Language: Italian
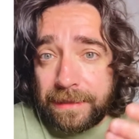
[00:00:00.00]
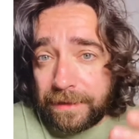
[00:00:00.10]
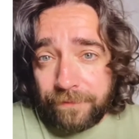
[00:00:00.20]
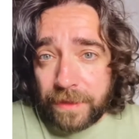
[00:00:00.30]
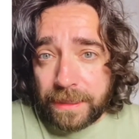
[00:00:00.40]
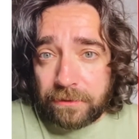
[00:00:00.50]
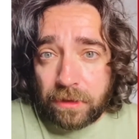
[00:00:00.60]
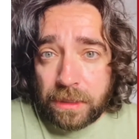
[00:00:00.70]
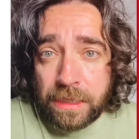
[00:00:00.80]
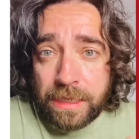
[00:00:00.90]

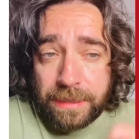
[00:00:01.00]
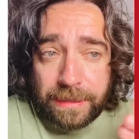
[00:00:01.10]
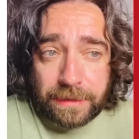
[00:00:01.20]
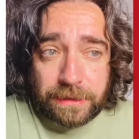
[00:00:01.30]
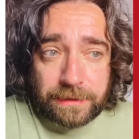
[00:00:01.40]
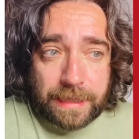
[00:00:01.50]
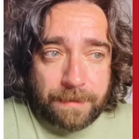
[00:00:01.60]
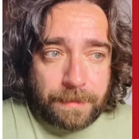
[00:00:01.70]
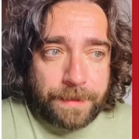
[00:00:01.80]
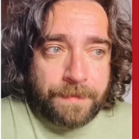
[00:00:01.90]
definendole
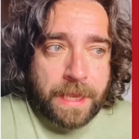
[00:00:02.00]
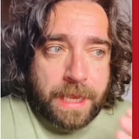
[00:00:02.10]
inaccettabili.